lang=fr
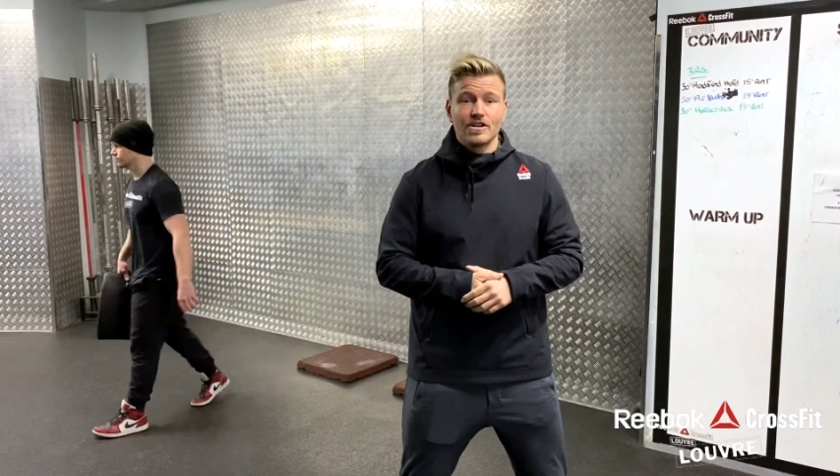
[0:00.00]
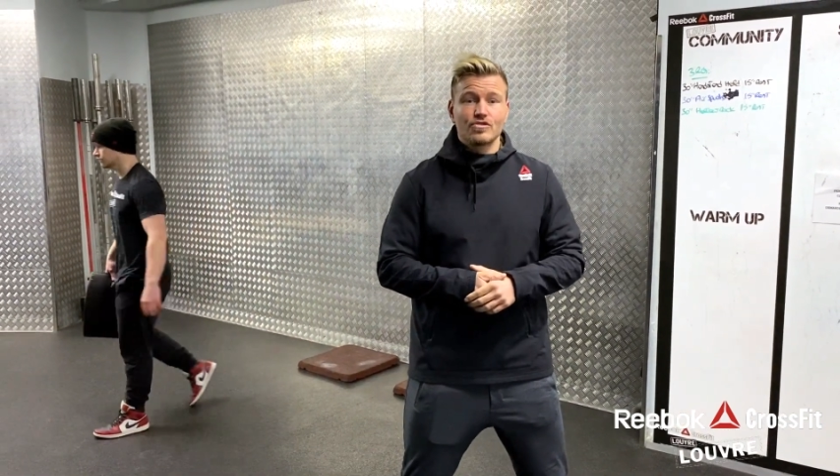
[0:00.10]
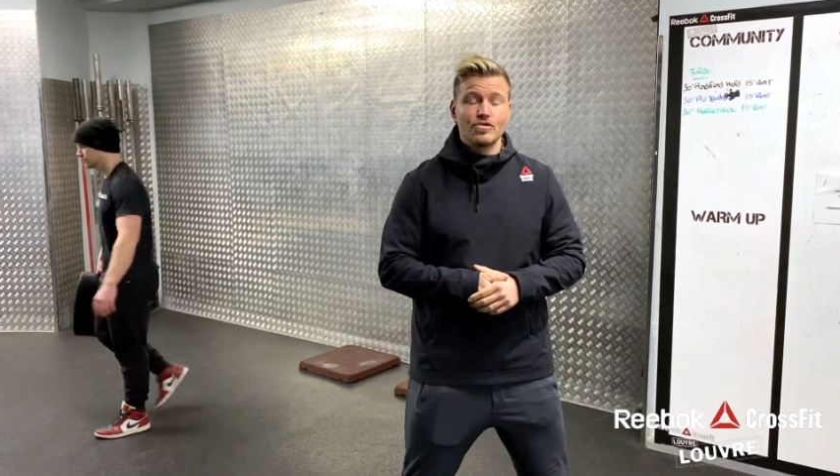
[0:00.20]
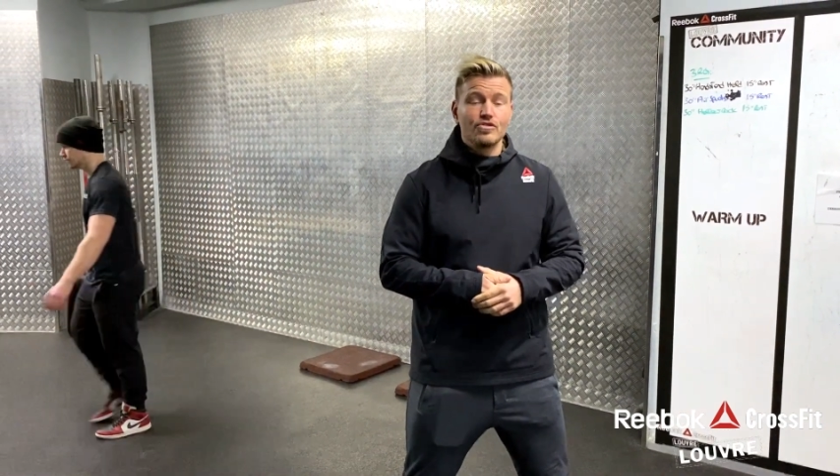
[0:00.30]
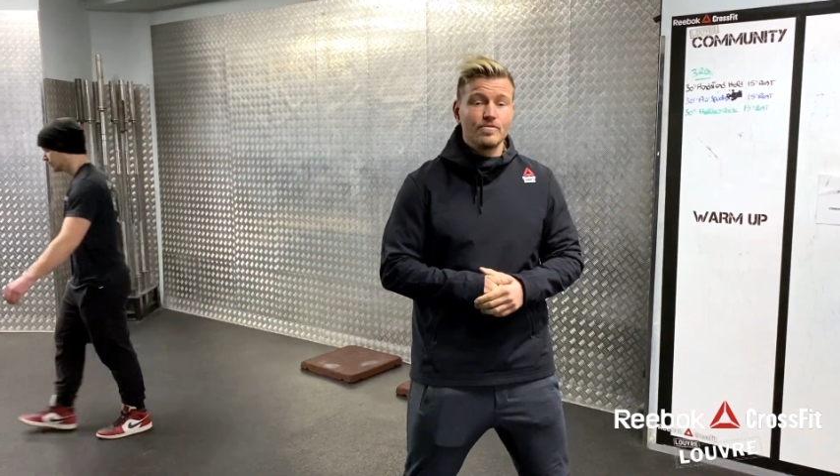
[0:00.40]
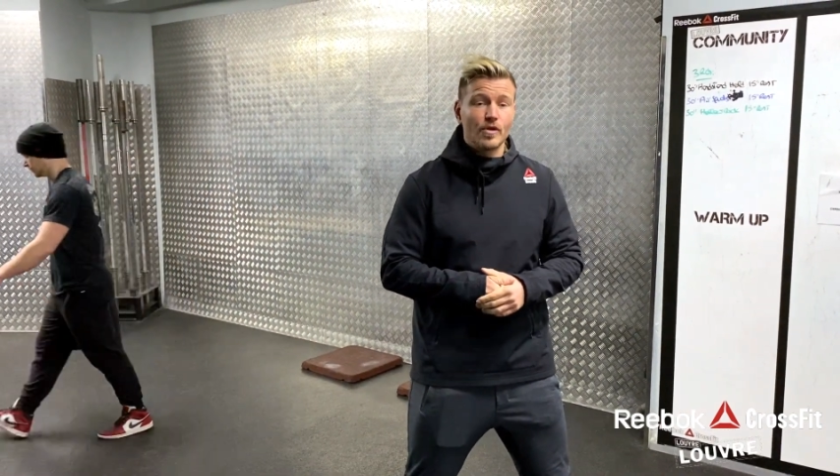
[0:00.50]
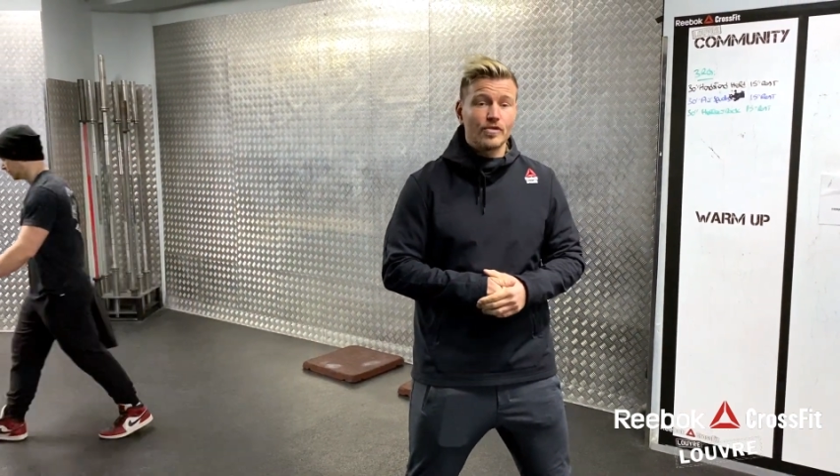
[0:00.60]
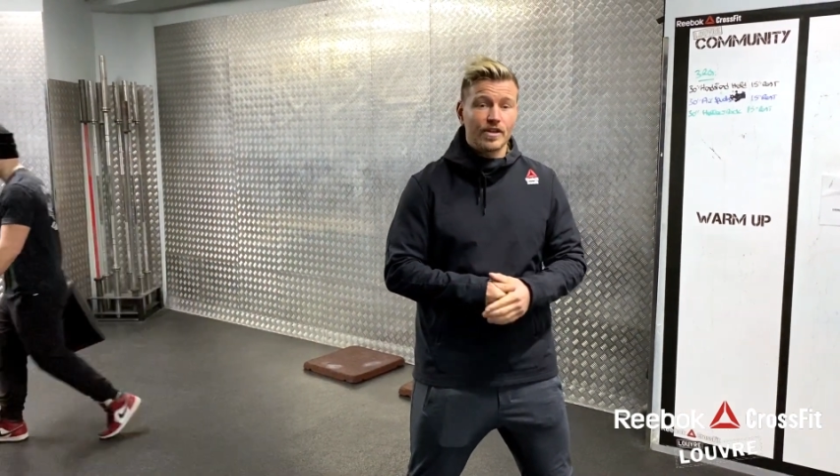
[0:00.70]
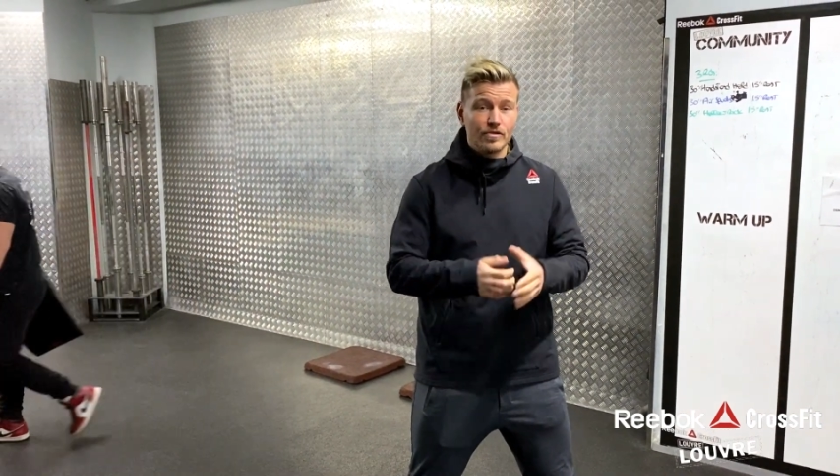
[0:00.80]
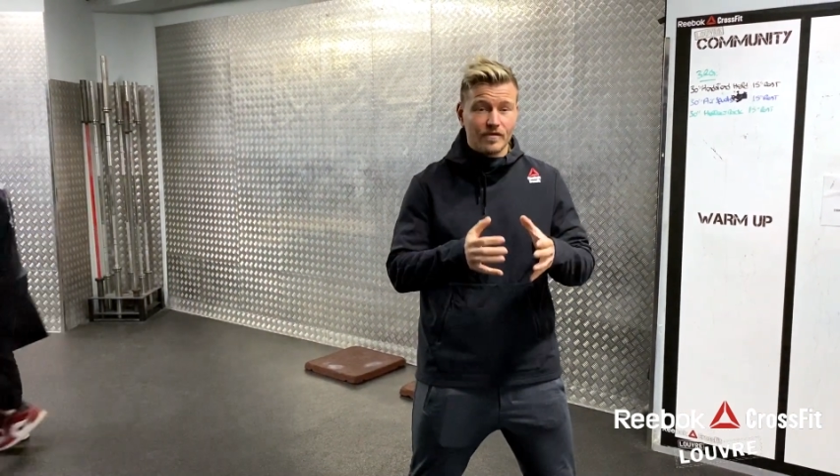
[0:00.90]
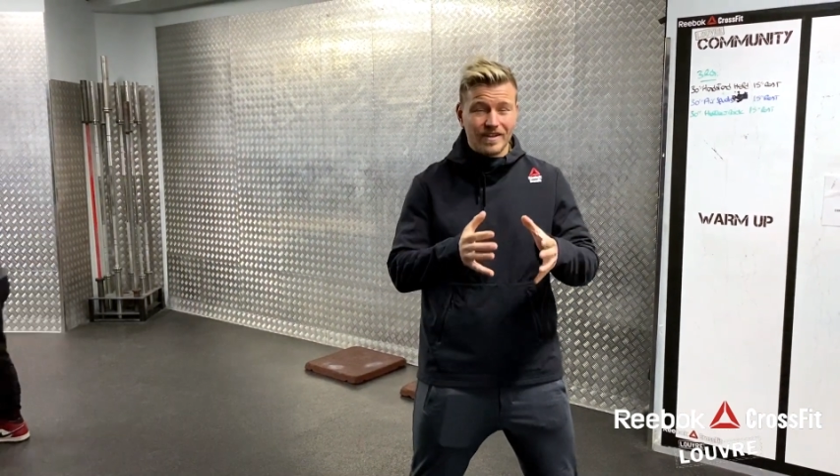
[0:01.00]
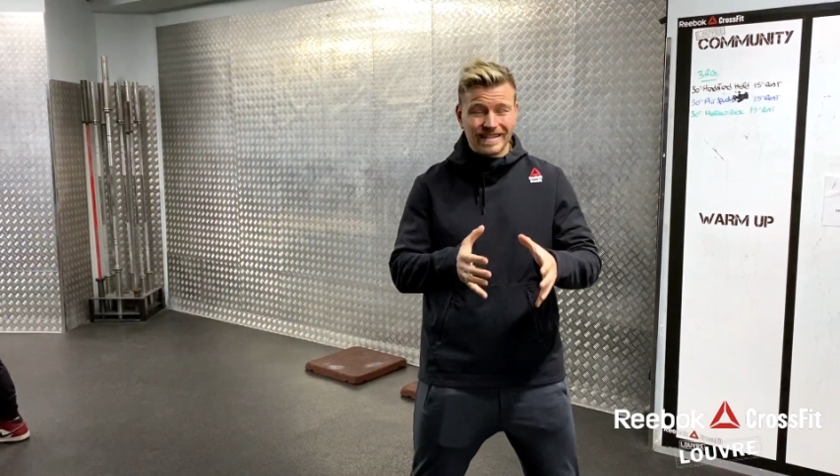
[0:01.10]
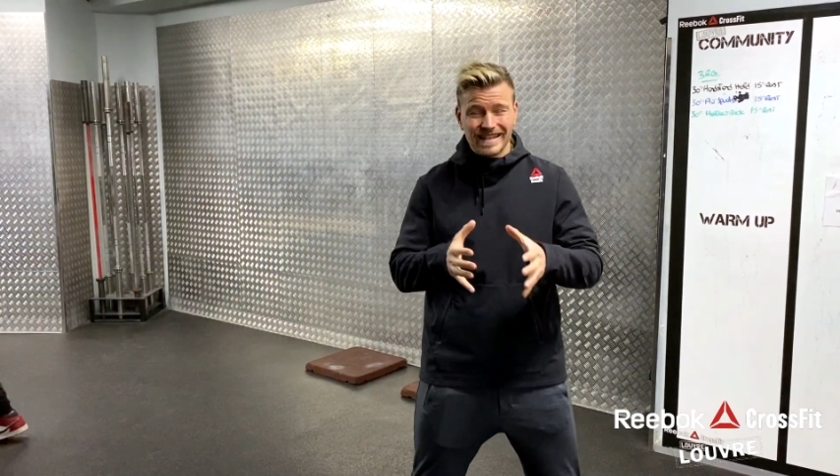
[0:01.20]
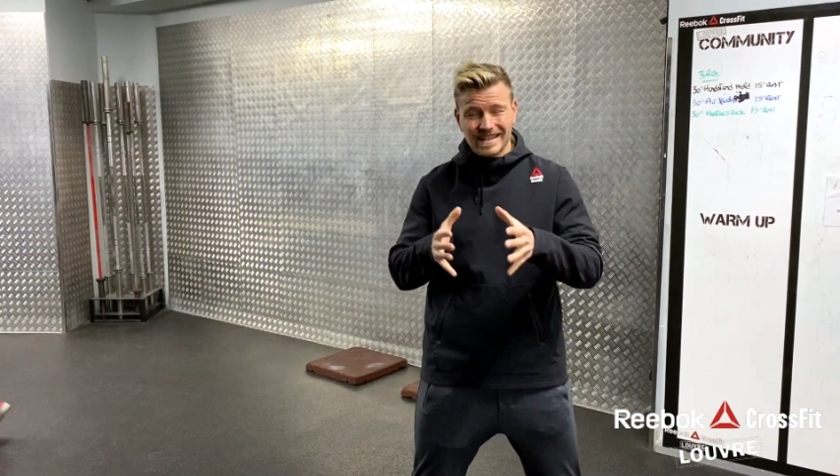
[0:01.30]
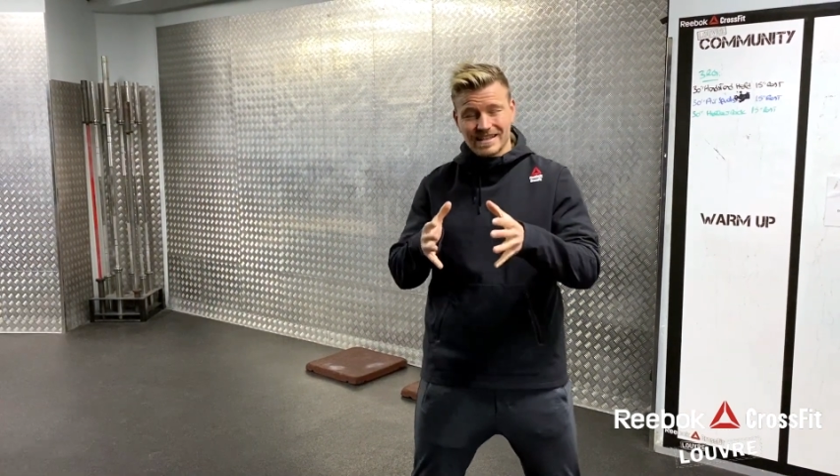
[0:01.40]
sur le numéro de réunion
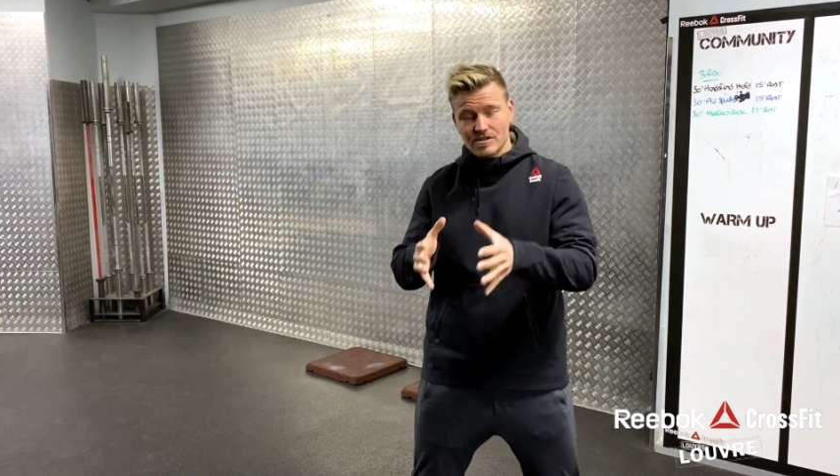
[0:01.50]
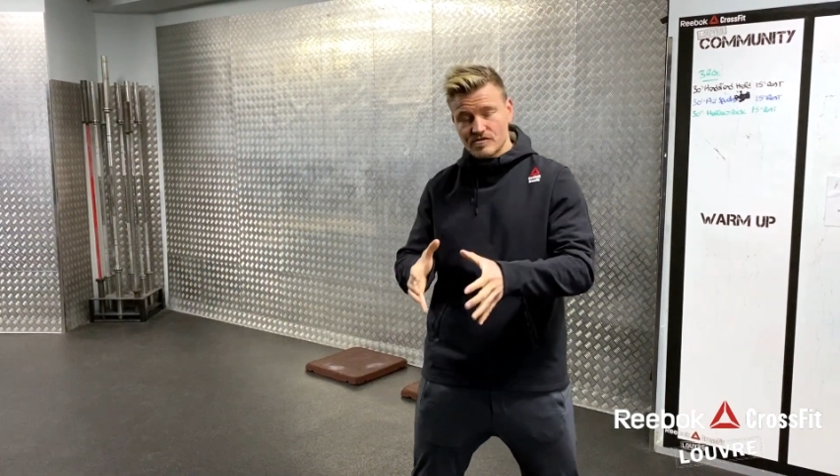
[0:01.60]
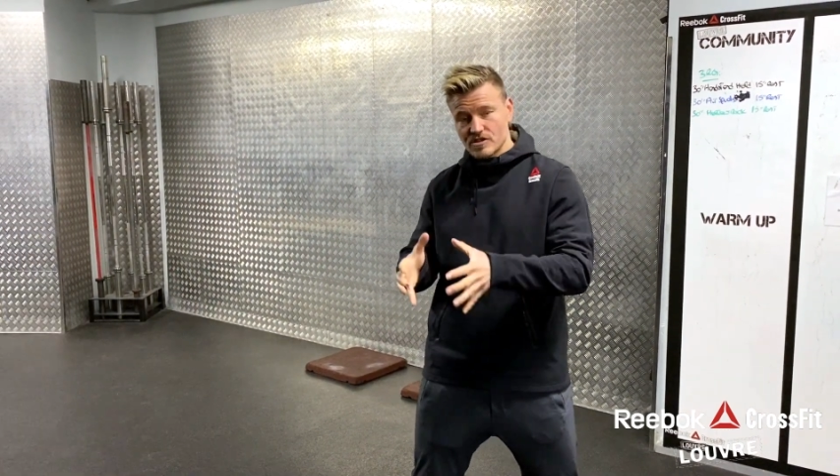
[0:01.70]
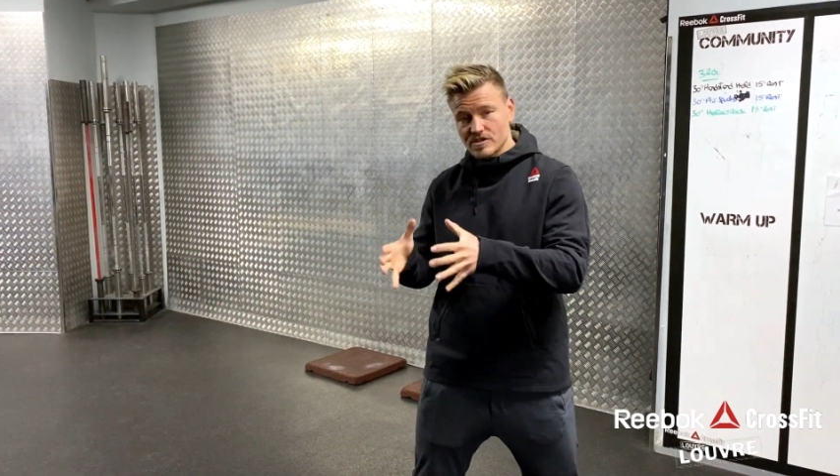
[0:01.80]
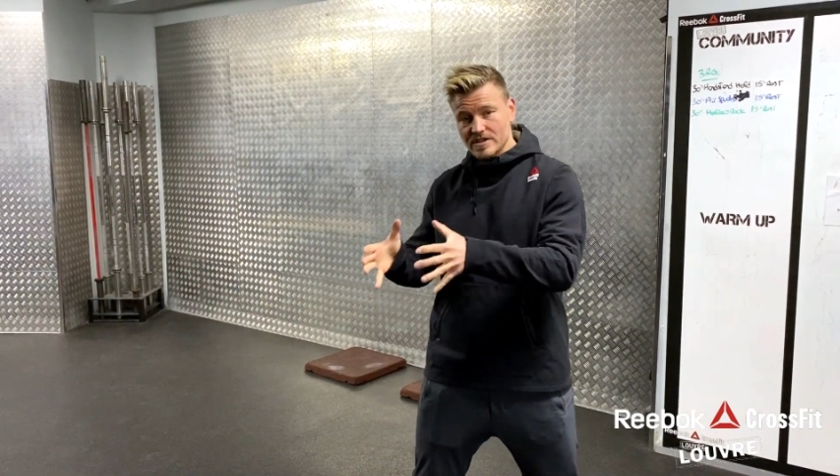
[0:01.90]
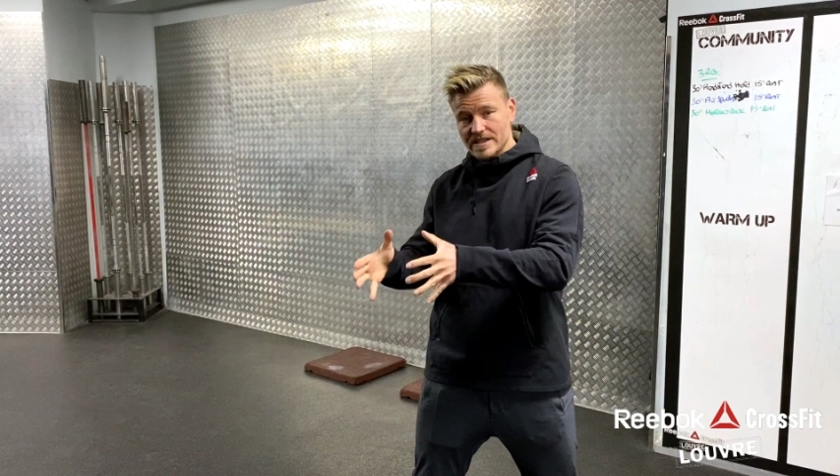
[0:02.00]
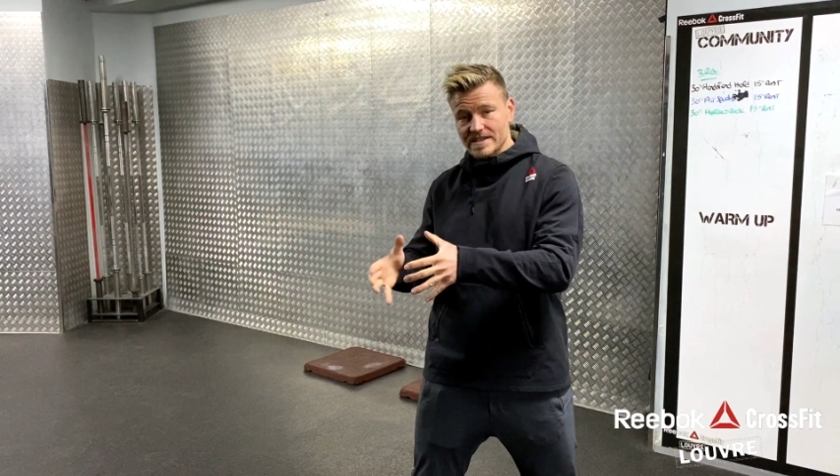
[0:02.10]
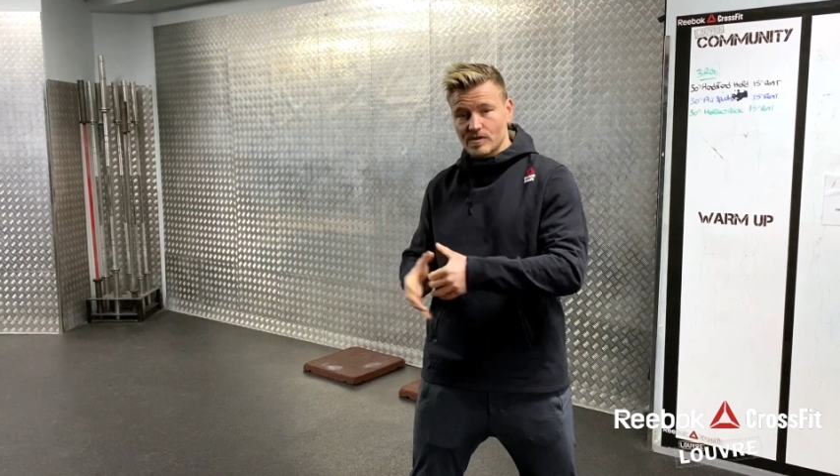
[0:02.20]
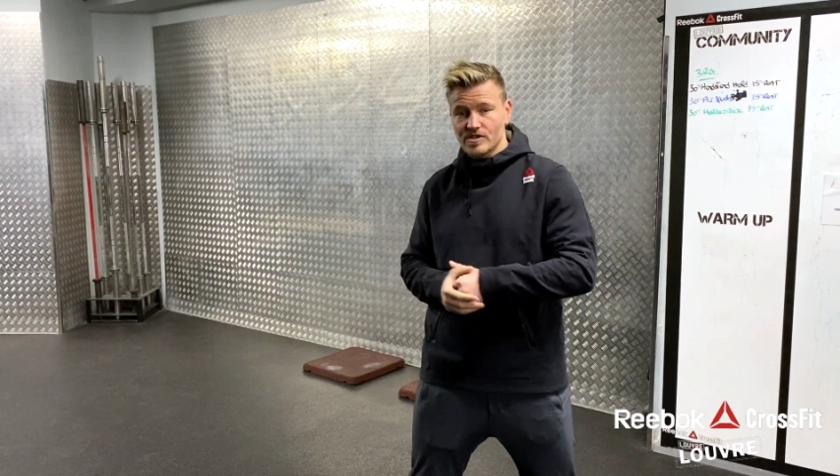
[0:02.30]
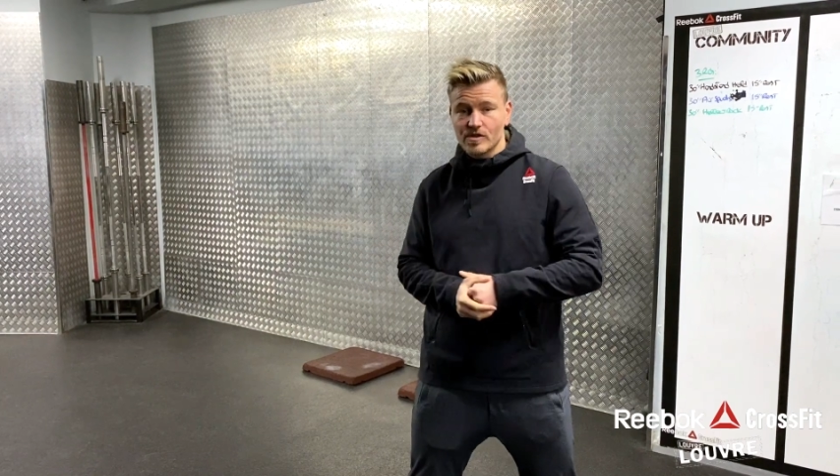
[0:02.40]
21 15 9 75